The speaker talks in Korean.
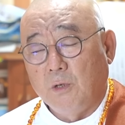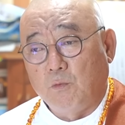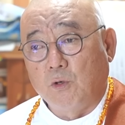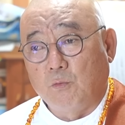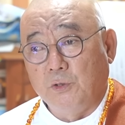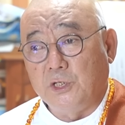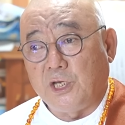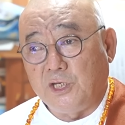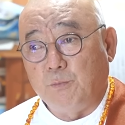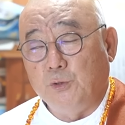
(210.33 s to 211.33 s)
물론 먼저
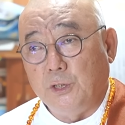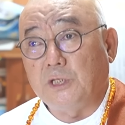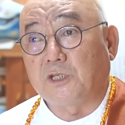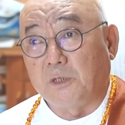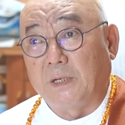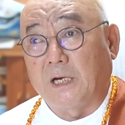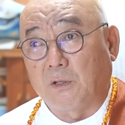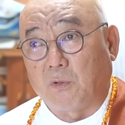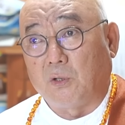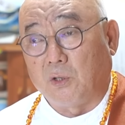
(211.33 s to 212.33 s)
계신 분이 있었지만
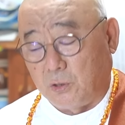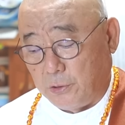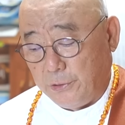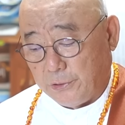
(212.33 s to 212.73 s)
해도 네.